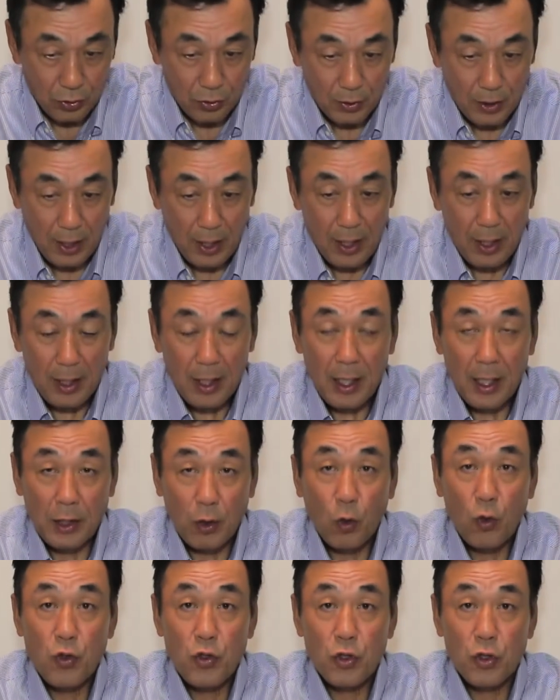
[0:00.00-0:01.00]
が
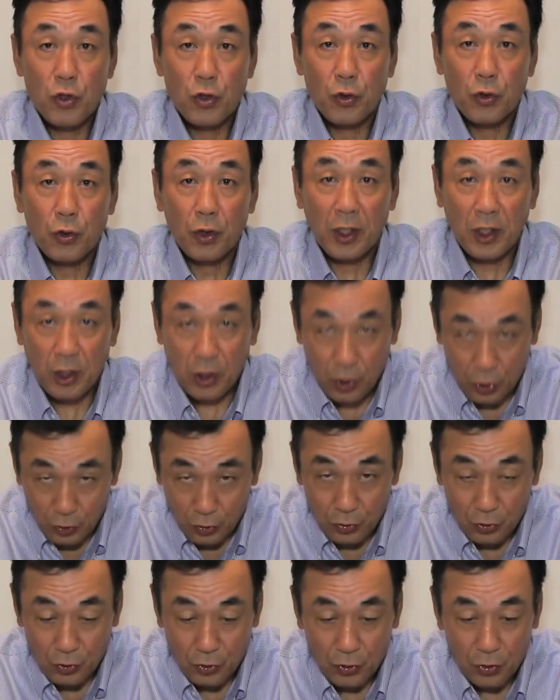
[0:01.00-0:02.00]
41
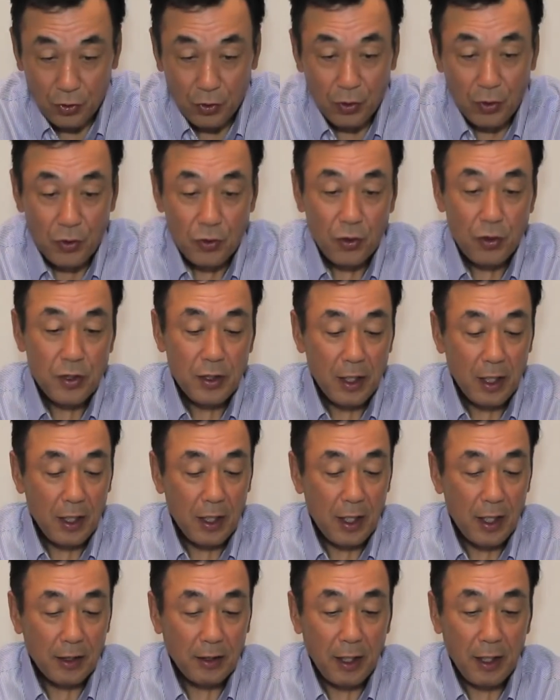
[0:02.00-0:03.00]
球、そし
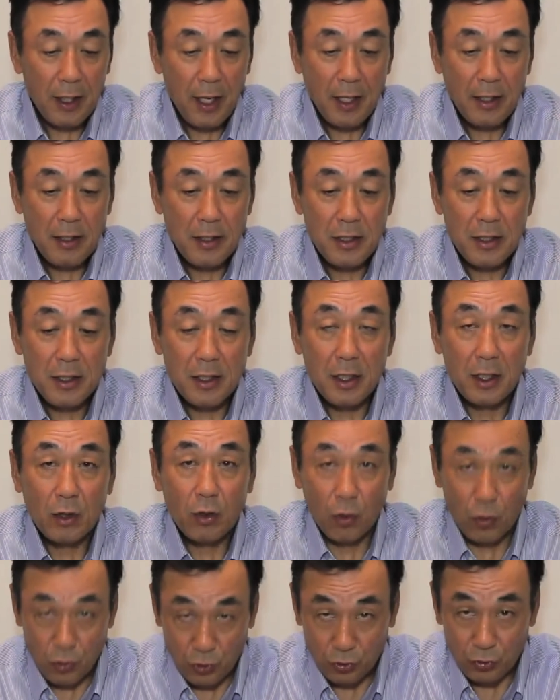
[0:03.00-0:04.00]
て寺西
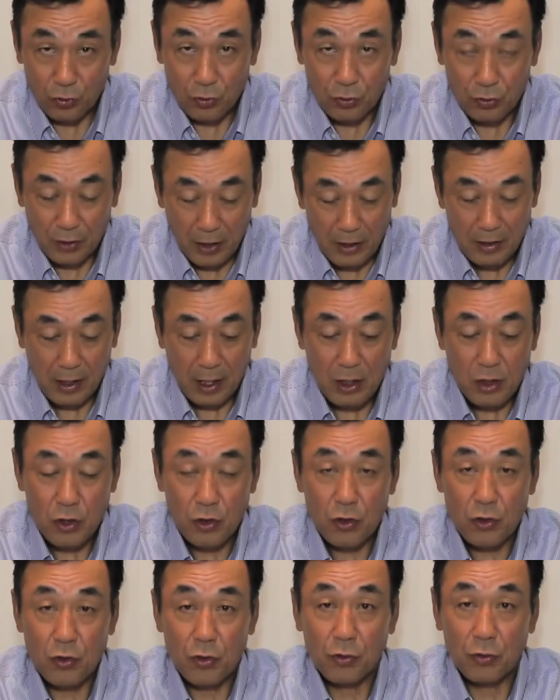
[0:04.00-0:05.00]
投手が
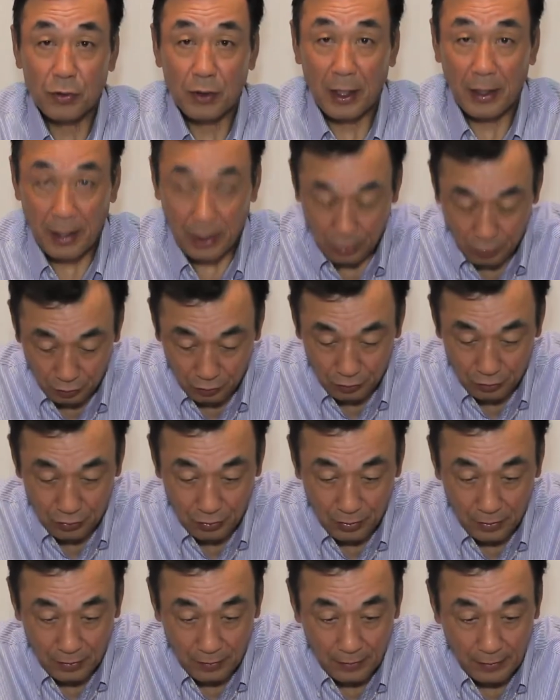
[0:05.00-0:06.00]
37球、
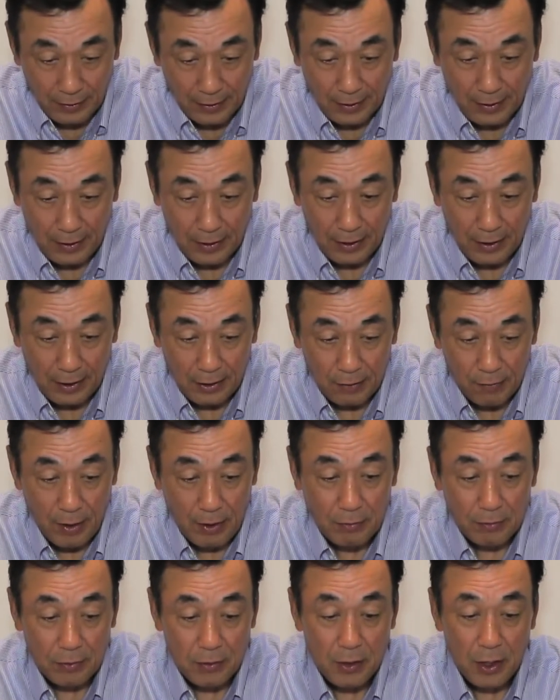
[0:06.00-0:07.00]
い
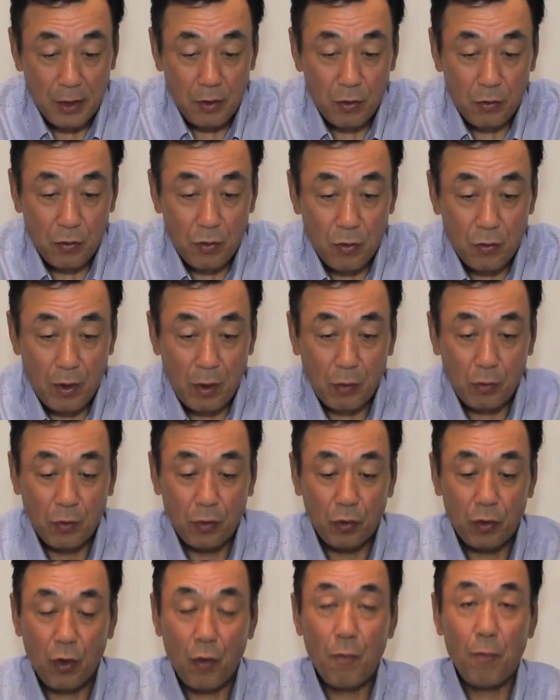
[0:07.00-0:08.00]
わゆる星稜高校はこ
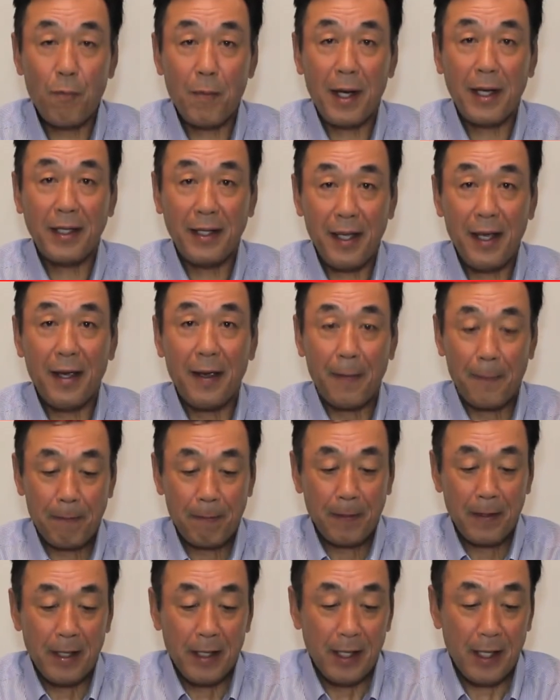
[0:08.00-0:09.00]
の4枚で、
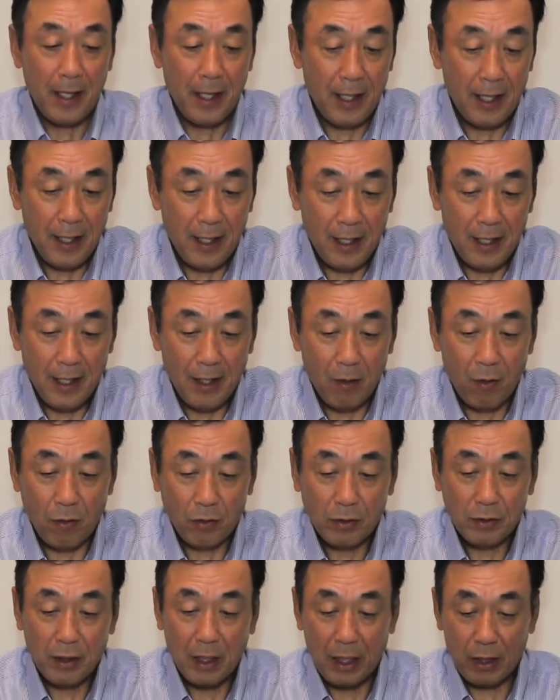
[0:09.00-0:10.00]

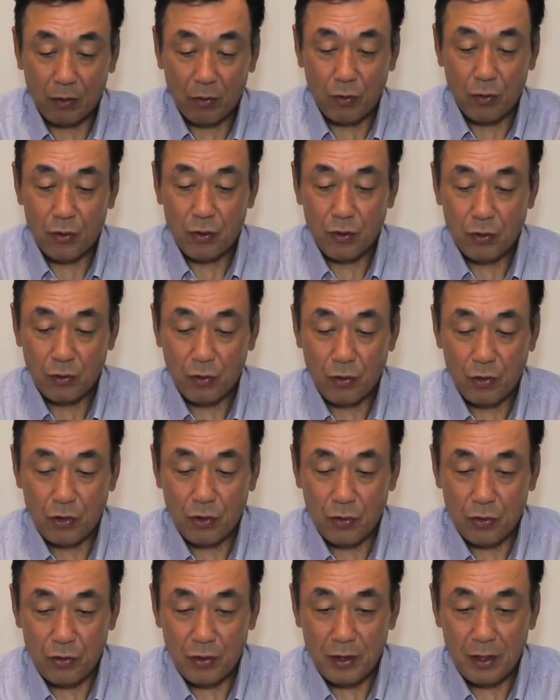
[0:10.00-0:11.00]
奥川投手を
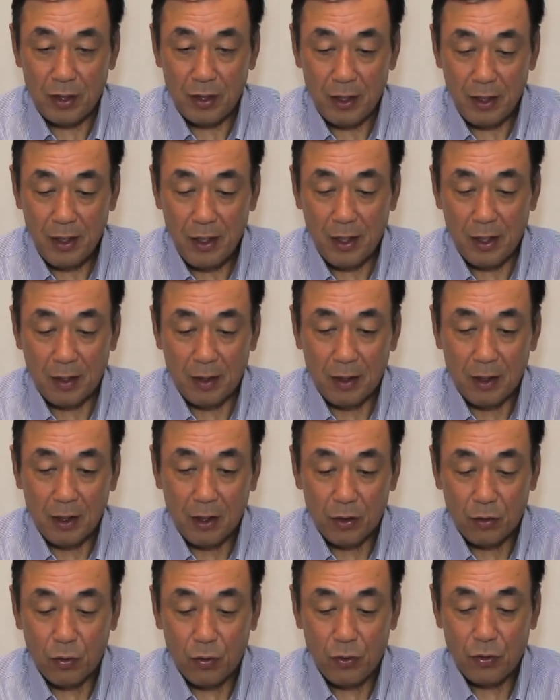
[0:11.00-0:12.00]
中心に
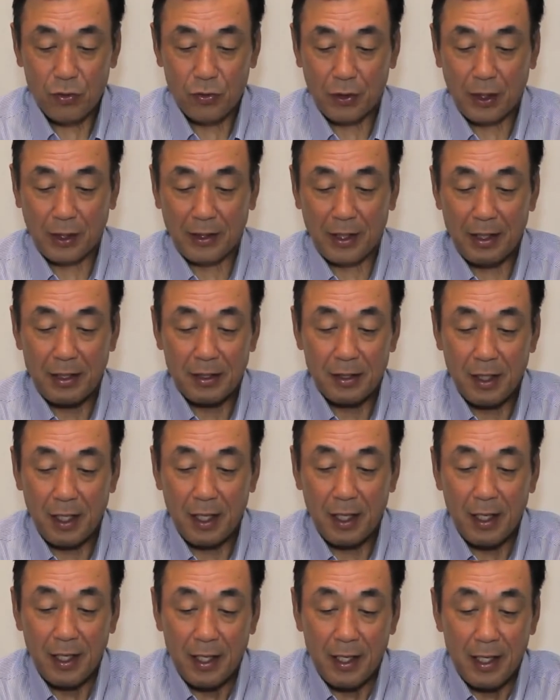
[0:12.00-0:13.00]
どういう形で、